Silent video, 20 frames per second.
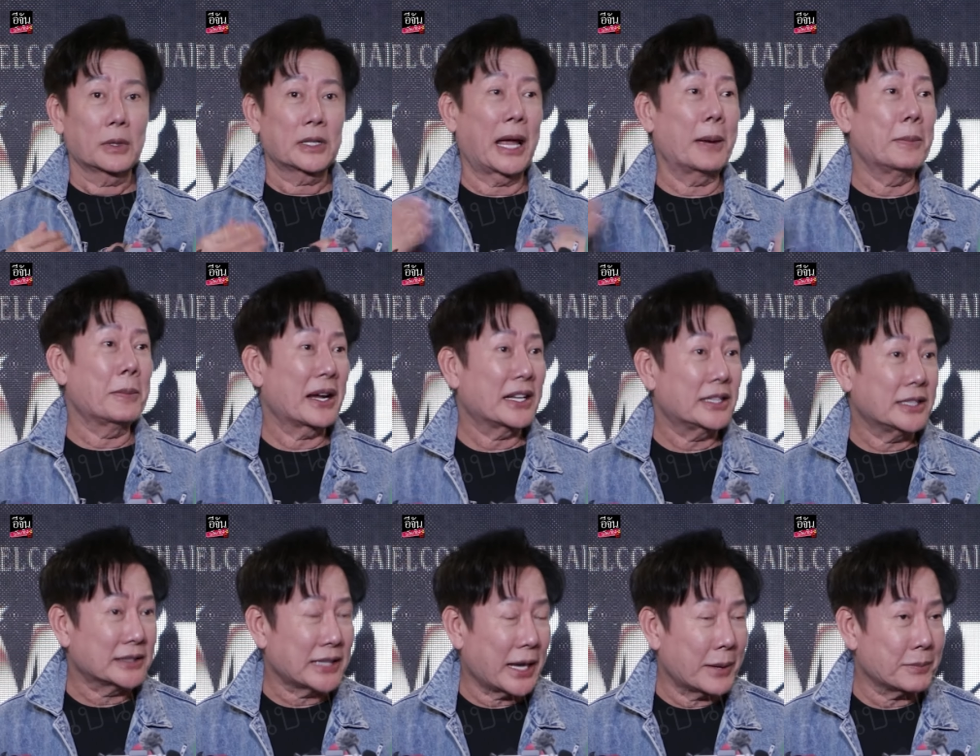ทำไม
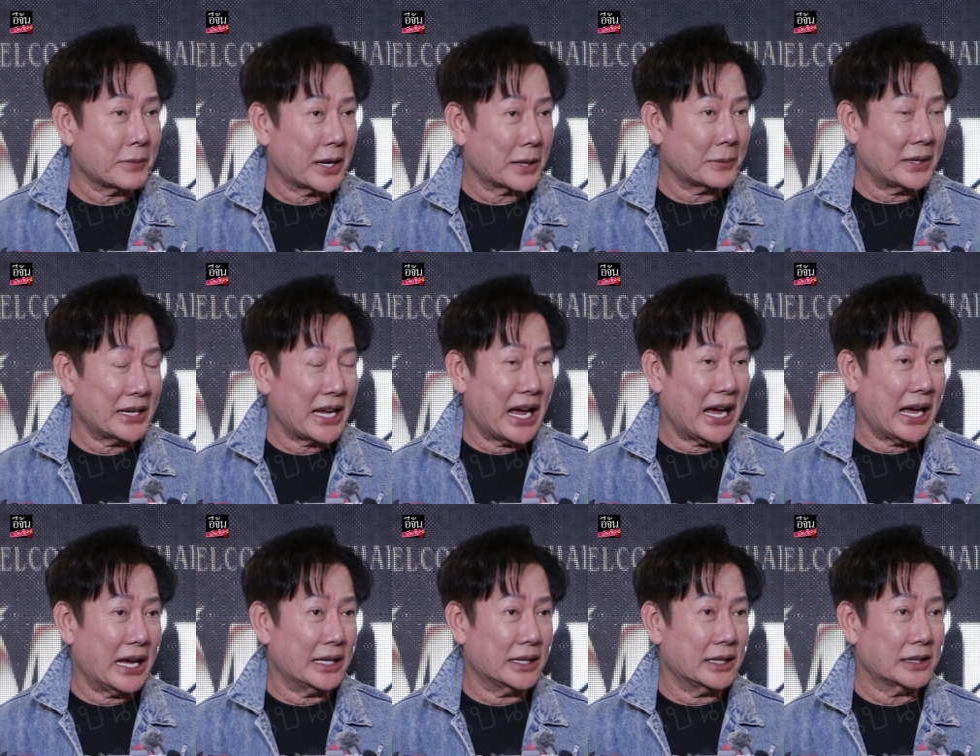ถึงทำยังไม่
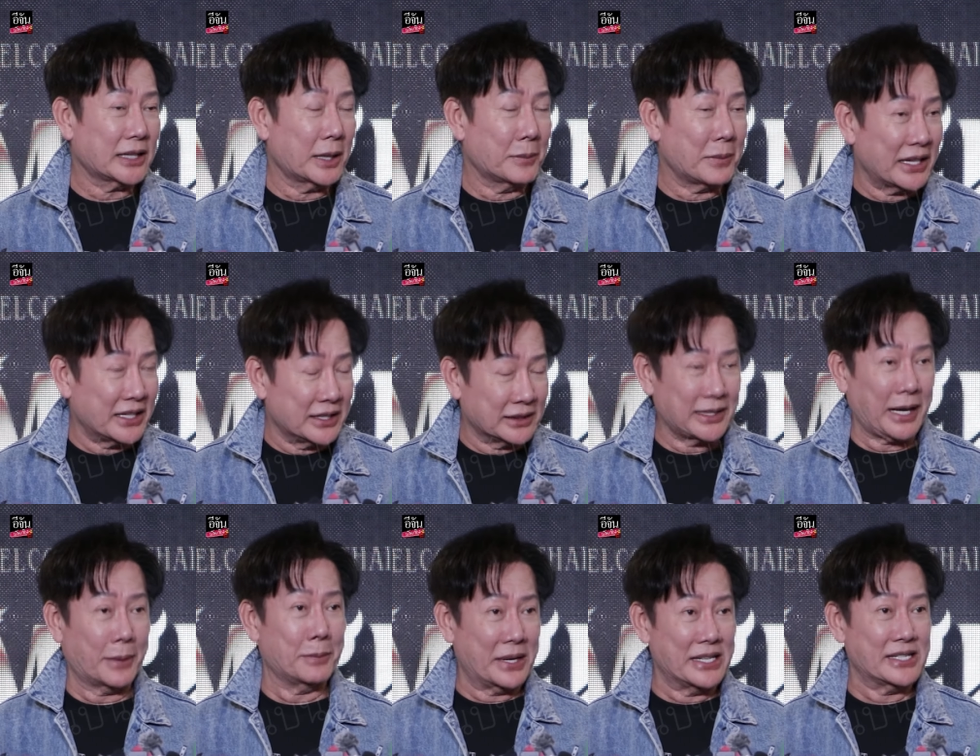ได้ทำไมถึง
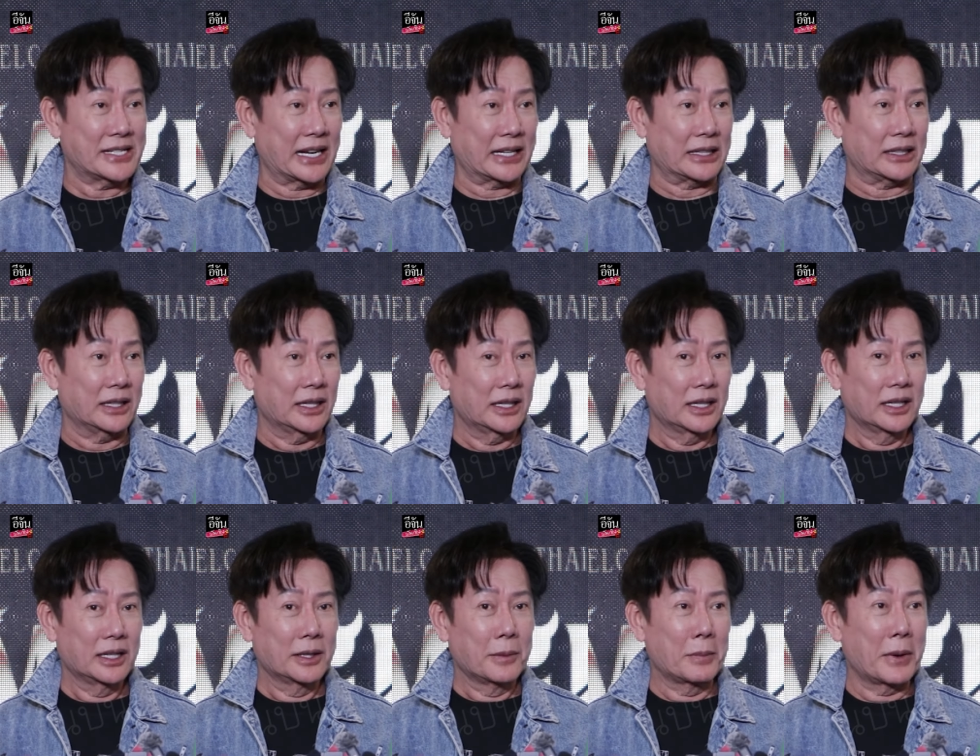ทำไม่เสร็จ
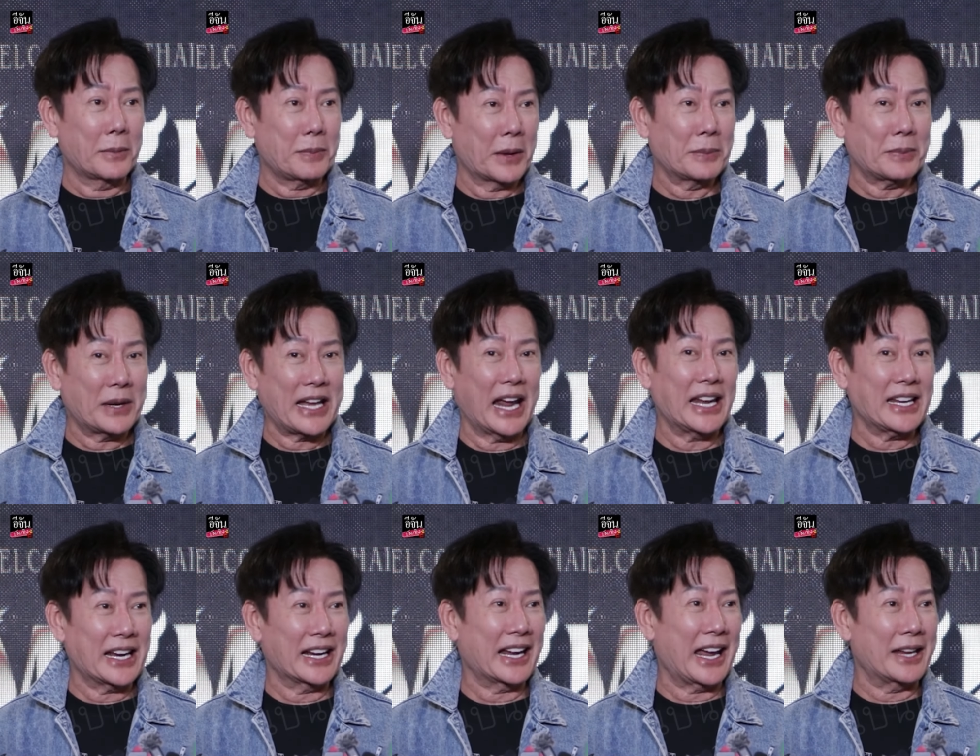มันเป็นไปได้
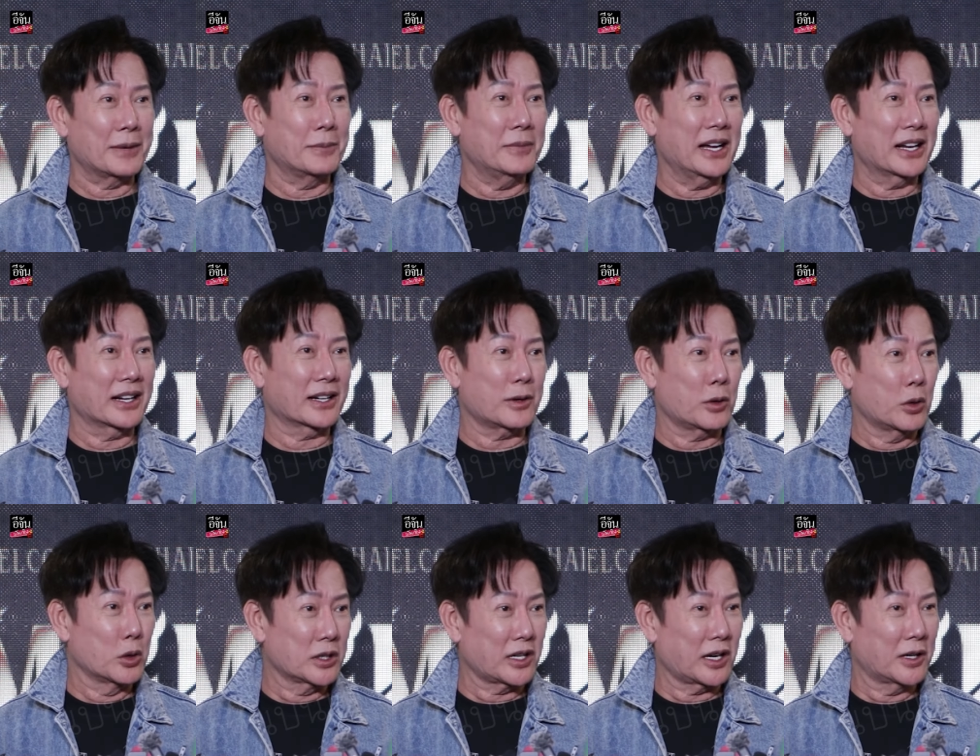ยังไงเมื่อ
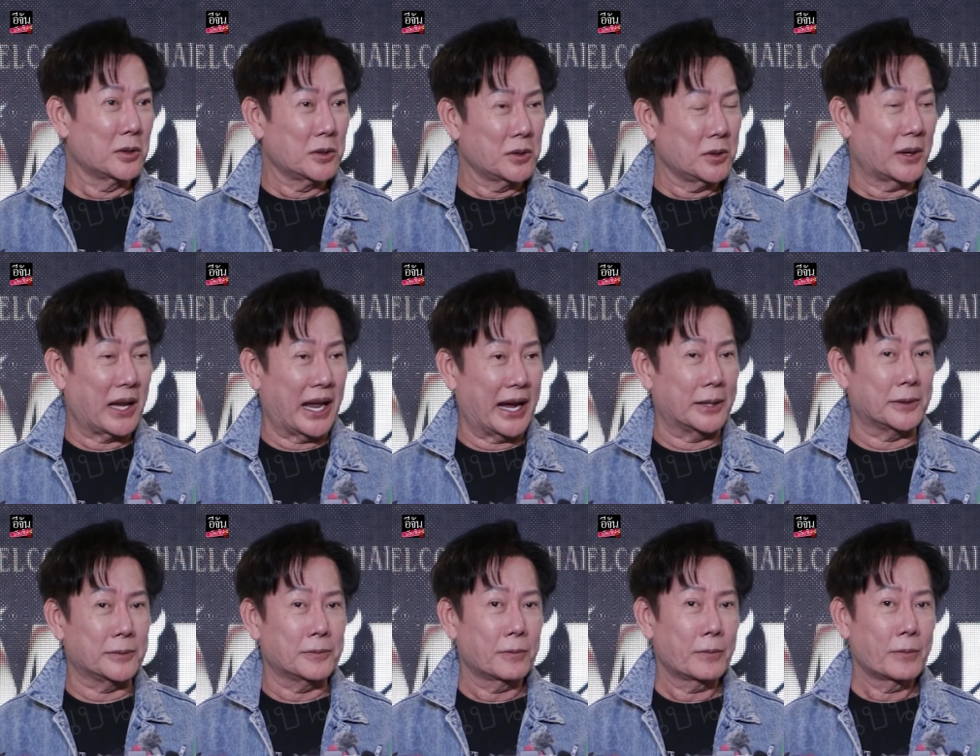คุณก็รู้อยู่แล้
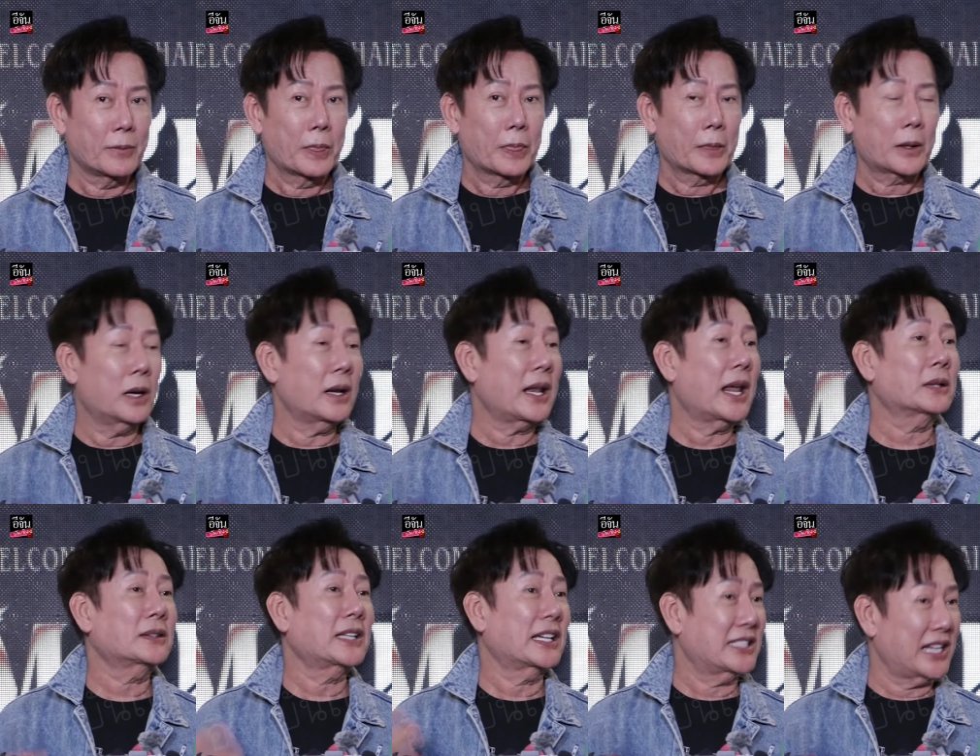วก็
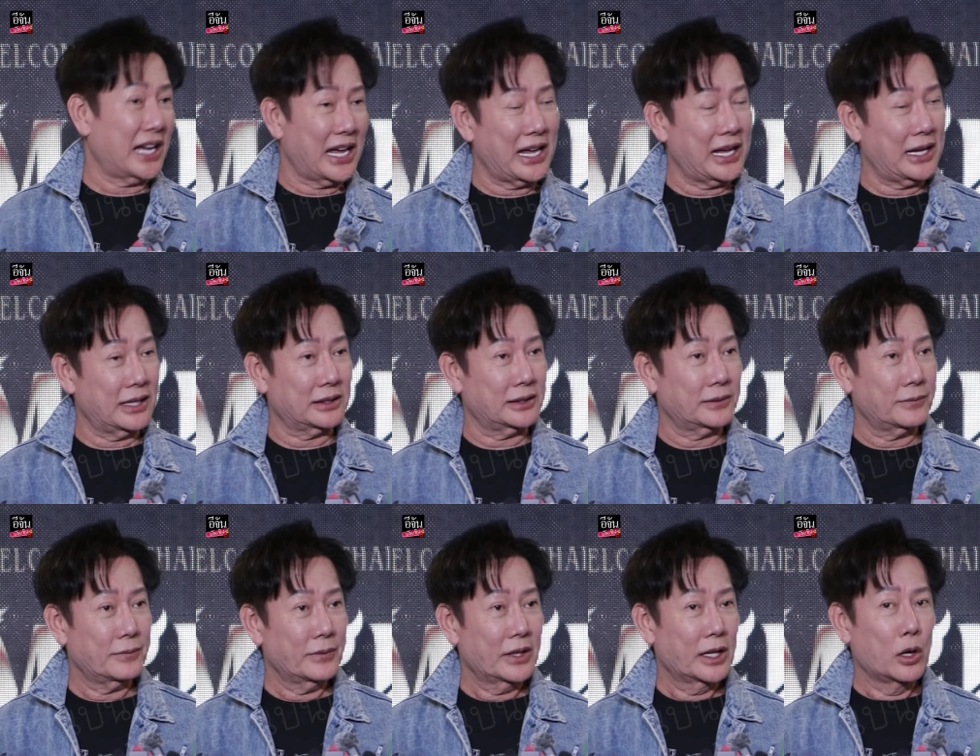แล้วแต่จะอ้าง
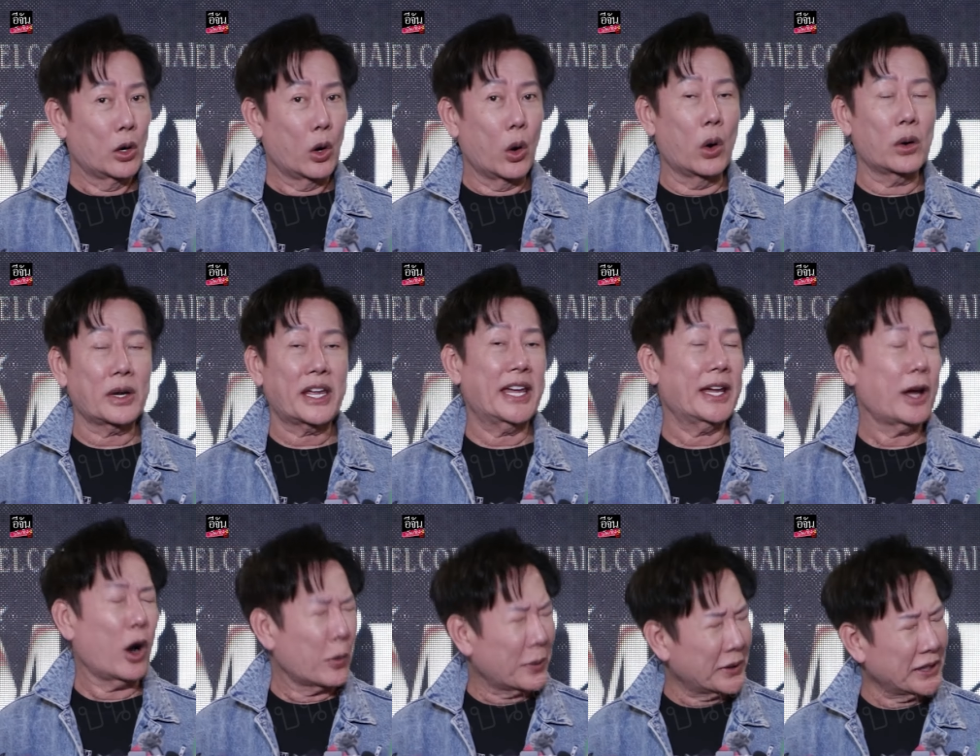โอเค
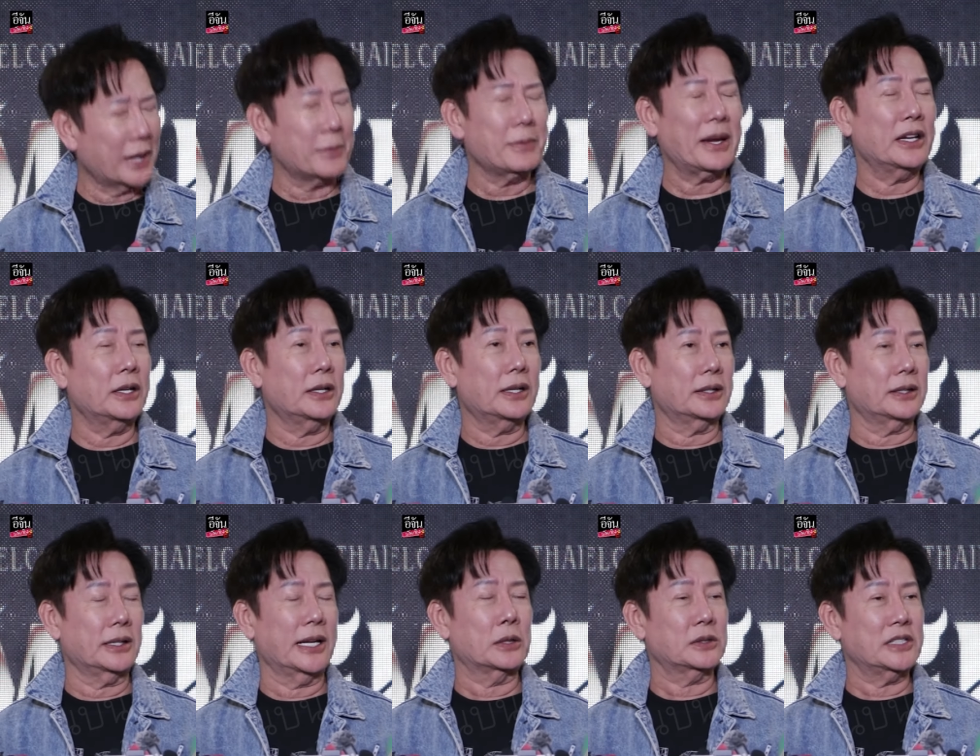ออกไปทำให้
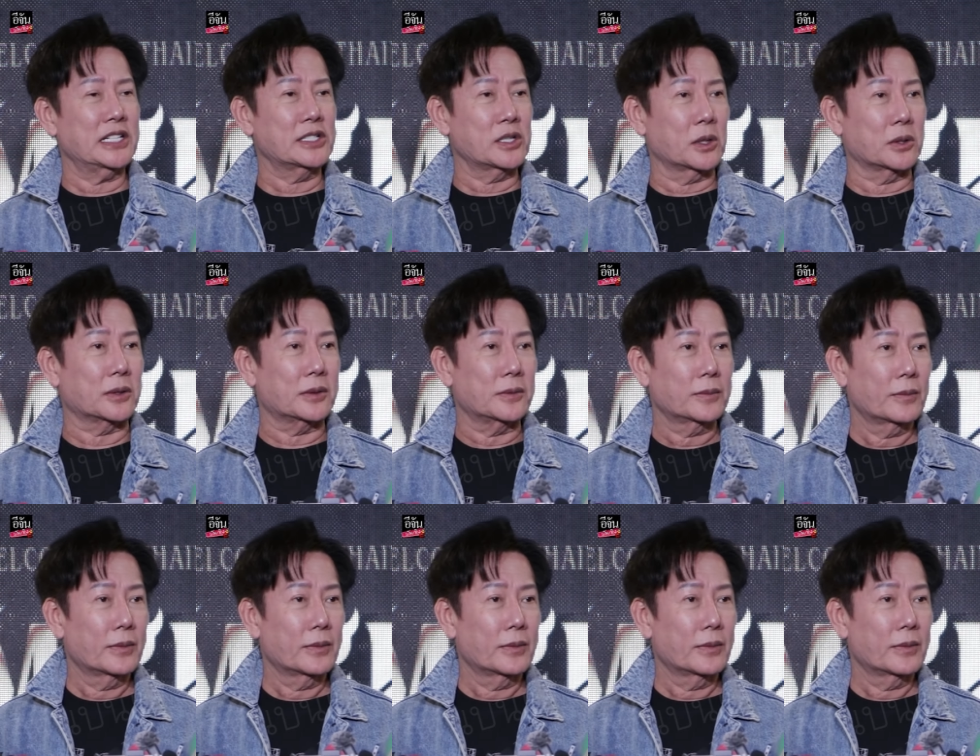เร็วที่สุด